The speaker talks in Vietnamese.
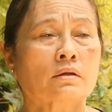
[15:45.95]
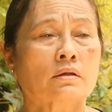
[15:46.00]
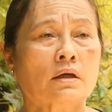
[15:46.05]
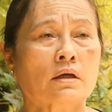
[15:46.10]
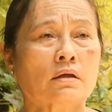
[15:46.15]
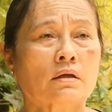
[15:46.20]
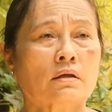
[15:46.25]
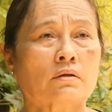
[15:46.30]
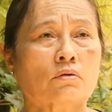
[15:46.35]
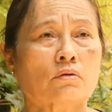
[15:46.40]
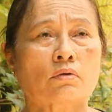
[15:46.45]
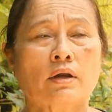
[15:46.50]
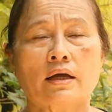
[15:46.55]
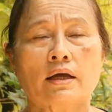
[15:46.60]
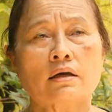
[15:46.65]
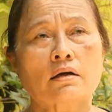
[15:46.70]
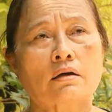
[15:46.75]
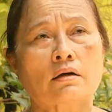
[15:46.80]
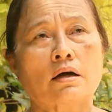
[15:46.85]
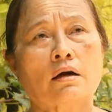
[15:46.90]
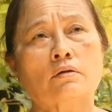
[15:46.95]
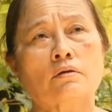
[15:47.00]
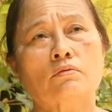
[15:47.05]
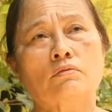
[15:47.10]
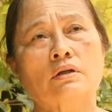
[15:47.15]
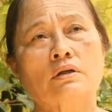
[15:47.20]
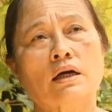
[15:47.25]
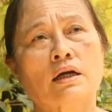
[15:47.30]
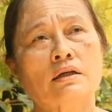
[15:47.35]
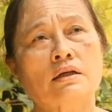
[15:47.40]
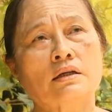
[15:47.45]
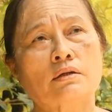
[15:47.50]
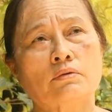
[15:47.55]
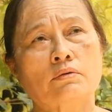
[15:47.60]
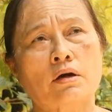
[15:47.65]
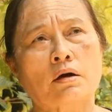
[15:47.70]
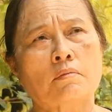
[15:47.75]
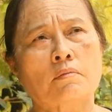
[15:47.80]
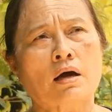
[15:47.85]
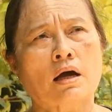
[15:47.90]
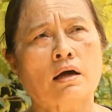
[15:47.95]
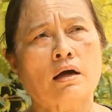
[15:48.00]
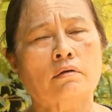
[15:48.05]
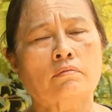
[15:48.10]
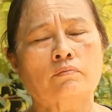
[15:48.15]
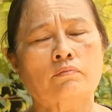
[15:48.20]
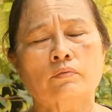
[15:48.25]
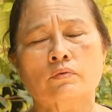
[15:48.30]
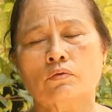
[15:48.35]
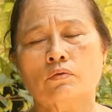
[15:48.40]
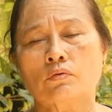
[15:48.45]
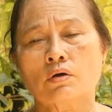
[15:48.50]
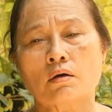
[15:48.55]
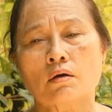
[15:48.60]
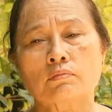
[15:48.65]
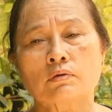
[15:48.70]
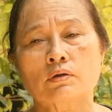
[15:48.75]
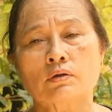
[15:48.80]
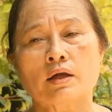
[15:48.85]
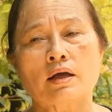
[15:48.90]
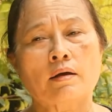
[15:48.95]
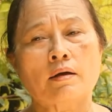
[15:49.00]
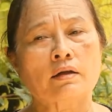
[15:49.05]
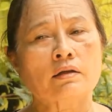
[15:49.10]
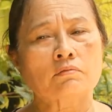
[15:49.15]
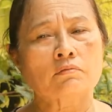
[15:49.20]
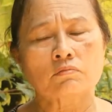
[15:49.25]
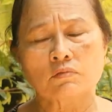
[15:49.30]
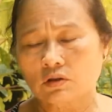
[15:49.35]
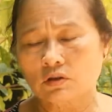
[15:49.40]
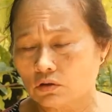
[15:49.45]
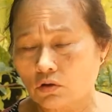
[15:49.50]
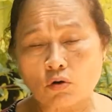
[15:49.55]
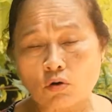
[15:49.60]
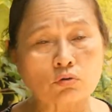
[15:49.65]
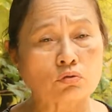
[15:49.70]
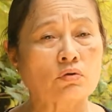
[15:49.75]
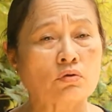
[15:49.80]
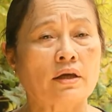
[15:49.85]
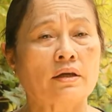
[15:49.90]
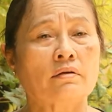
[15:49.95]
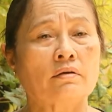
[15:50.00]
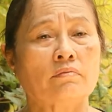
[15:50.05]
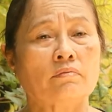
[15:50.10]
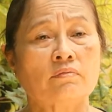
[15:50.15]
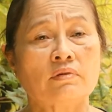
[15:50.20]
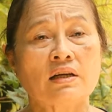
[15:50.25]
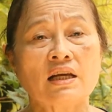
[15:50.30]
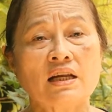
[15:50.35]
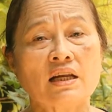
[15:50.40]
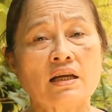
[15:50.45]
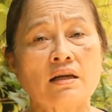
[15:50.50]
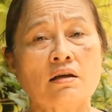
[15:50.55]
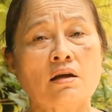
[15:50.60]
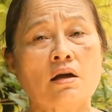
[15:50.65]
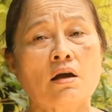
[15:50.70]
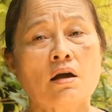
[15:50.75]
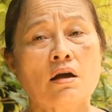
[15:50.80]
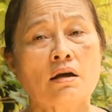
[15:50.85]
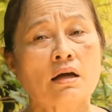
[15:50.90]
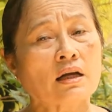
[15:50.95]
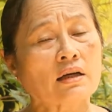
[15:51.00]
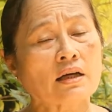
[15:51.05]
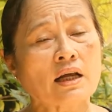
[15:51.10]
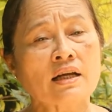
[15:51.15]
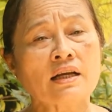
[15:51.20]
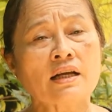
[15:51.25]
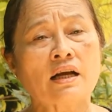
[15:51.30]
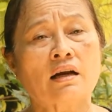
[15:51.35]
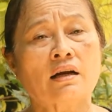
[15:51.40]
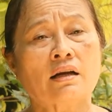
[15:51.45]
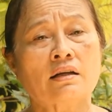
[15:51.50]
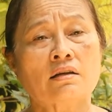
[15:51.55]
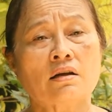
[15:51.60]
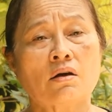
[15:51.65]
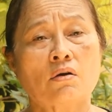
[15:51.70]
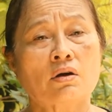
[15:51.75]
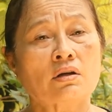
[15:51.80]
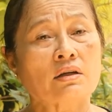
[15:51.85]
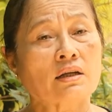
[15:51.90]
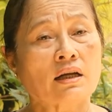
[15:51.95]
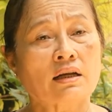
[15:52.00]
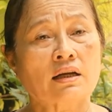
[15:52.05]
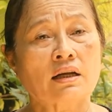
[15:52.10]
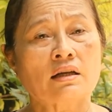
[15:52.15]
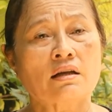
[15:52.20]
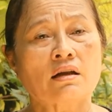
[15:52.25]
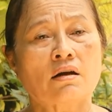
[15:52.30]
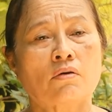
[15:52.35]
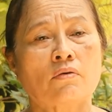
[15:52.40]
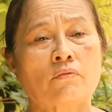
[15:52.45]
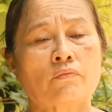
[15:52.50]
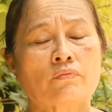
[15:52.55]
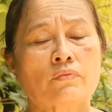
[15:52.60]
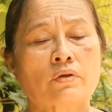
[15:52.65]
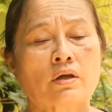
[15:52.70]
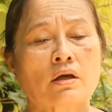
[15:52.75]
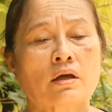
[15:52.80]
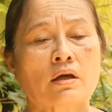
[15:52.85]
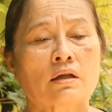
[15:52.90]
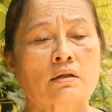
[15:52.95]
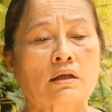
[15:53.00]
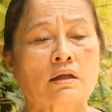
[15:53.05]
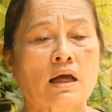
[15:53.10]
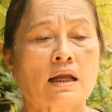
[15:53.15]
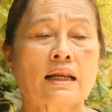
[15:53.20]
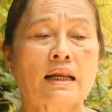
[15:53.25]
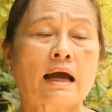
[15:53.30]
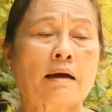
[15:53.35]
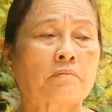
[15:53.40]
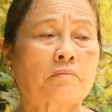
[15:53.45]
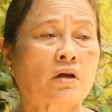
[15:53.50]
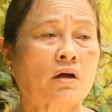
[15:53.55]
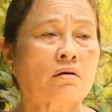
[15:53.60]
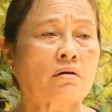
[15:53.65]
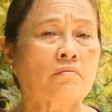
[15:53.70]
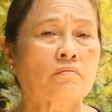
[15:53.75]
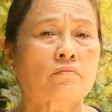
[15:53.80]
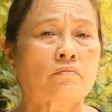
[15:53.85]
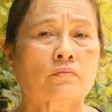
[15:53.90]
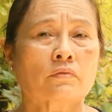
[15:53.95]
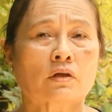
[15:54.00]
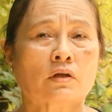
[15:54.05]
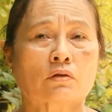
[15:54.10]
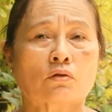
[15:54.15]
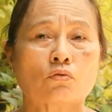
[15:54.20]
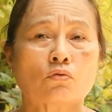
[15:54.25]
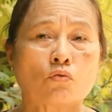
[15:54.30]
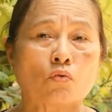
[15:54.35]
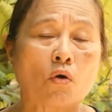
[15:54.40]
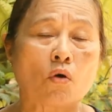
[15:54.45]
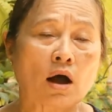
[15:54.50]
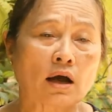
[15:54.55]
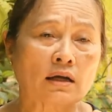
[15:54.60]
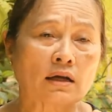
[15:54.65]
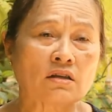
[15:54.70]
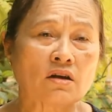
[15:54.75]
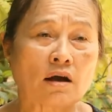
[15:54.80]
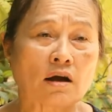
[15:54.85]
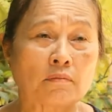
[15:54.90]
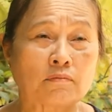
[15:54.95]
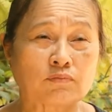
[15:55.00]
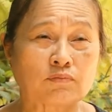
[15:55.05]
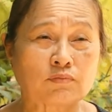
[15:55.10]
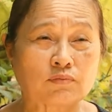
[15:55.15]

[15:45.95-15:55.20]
thế thì tôi lấy AK tôi đưa anh đoạn mà tôi không chịu đi anh xô tôi đi đi đi hắn đánh gần lấy đầu hắn gần lấy đầu thì anh nằm đó thì tôi qua cái nhà